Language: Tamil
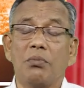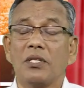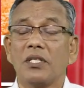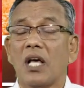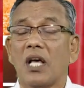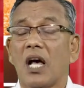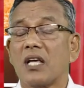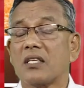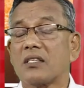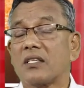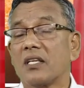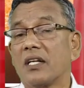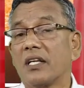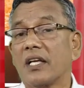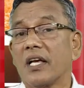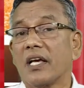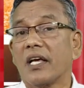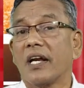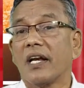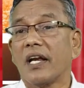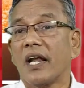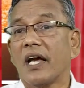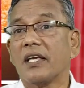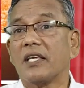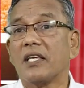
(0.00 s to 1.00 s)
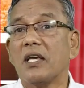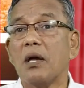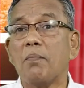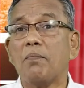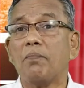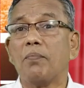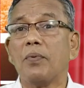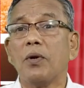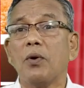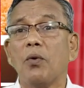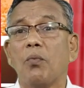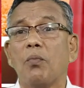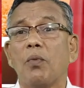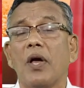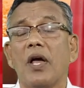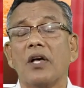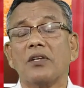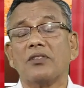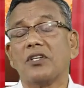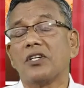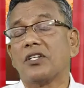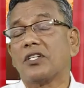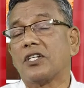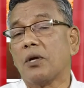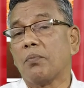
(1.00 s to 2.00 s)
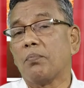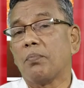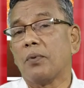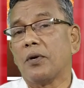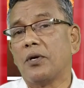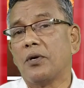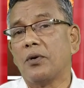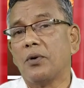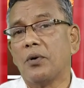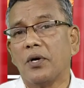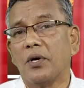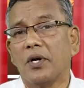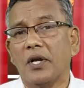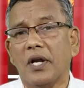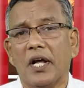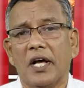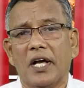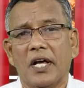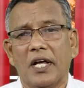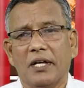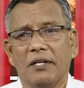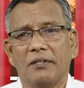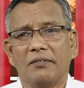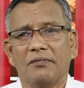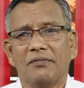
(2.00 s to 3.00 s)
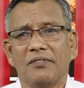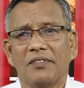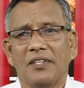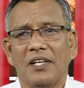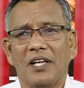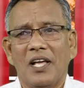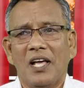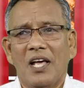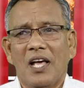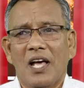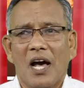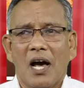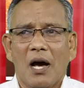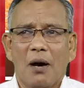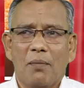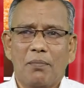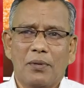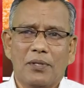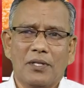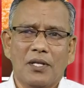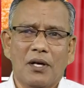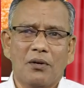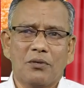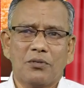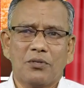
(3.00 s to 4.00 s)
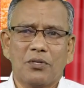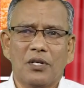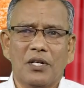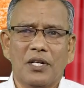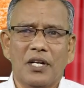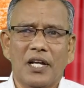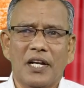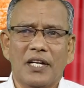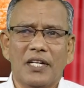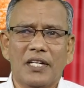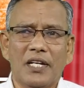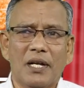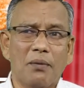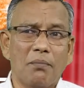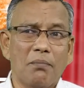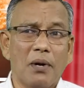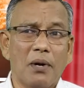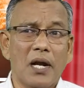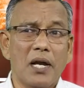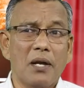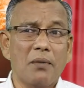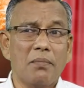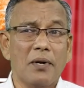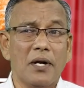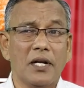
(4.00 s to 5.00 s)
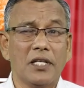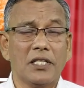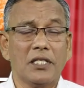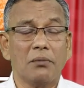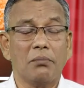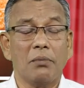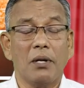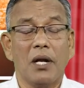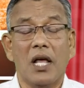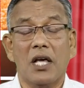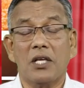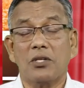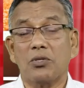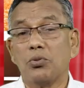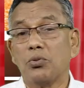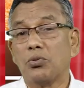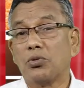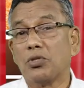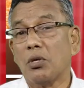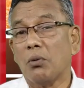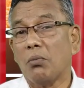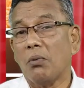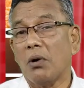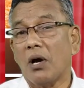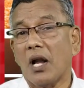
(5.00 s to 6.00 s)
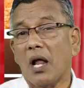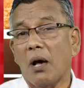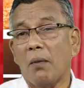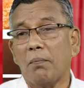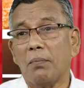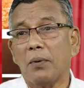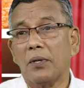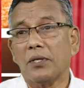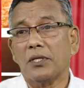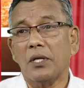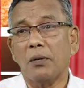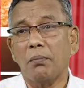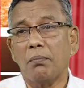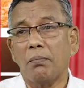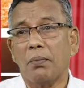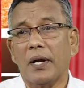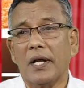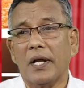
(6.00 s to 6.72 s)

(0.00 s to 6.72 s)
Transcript: திரும்ப அந்த ஆசை கேட்குறேன் நாங்கள் எப்படி உண்மை அசப்டே பண்ணணுங்கிறாங்க அப்போ தான் அவர் சொல்கிறாரு என் பலிபீடத்து மேலே அசுத்தமான அப்பத்தை